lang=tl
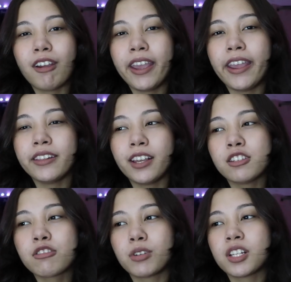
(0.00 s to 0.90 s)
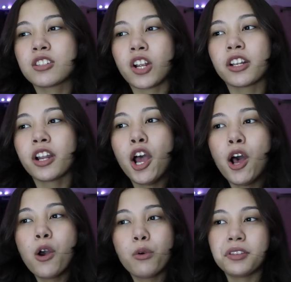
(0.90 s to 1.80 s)
And I just wanna start
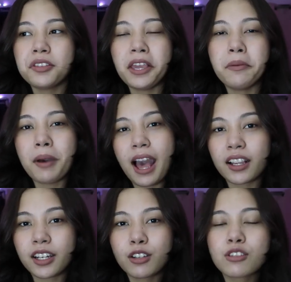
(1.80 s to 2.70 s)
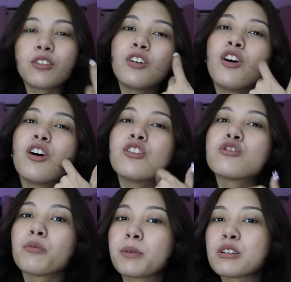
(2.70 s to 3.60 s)
with a banger. Gusto ko
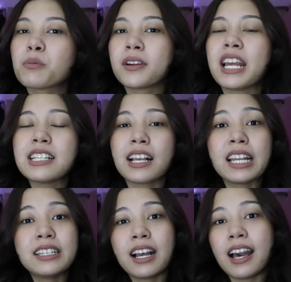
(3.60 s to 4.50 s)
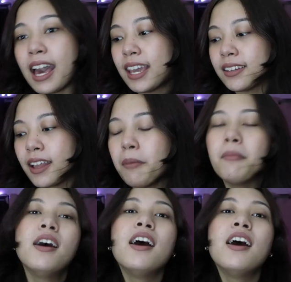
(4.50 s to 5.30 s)
super, super nice agad ng item.